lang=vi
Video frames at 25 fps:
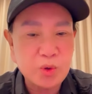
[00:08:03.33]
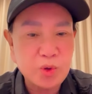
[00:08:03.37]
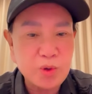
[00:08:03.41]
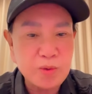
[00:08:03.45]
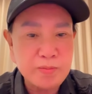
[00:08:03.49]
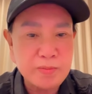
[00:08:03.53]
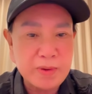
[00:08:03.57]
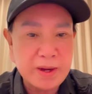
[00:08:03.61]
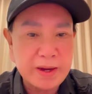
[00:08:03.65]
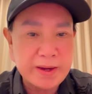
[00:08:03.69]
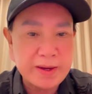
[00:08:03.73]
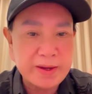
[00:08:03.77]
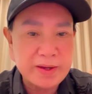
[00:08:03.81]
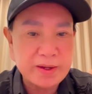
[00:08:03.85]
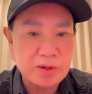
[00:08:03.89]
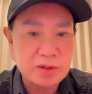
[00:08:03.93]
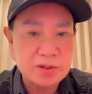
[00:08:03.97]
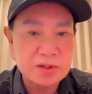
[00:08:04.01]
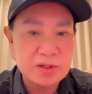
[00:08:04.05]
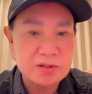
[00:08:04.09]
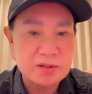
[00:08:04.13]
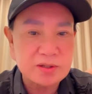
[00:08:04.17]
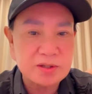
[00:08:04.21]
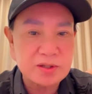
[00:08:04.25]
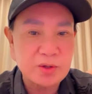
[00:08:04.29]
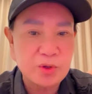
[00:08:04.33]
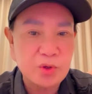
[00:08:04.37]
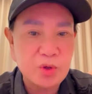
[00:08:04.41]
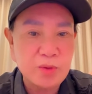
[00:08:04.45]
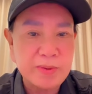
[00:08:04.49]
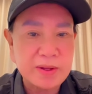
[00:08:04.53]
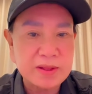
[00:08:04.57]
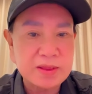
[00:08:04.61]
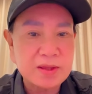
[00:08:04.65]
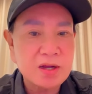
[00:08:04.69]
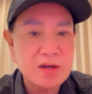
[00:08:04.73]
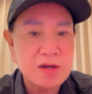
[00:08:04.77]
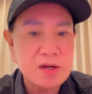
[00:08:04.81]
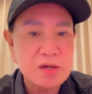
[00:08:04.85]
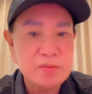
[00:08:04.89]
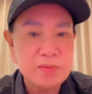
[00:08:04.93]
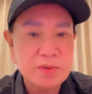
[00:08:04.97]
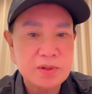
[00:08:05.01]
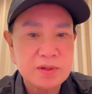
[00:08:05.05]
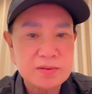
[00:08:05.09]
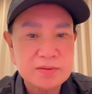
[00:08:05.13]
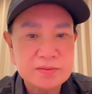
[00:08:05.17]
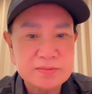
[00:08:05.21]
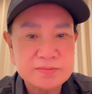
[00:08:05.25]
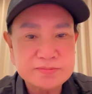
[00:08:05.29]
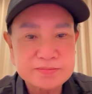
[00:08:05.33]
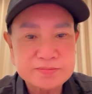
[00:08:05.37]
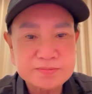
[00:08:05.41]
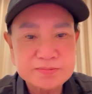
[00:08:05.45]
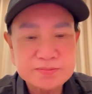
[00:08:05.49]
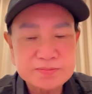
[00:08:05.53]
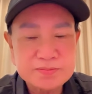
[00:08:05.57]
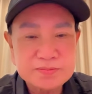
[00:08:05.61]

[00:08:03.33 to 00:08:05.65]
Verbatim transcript: uh, lâu lâu kêu mày còn thường thường kêu bà tư không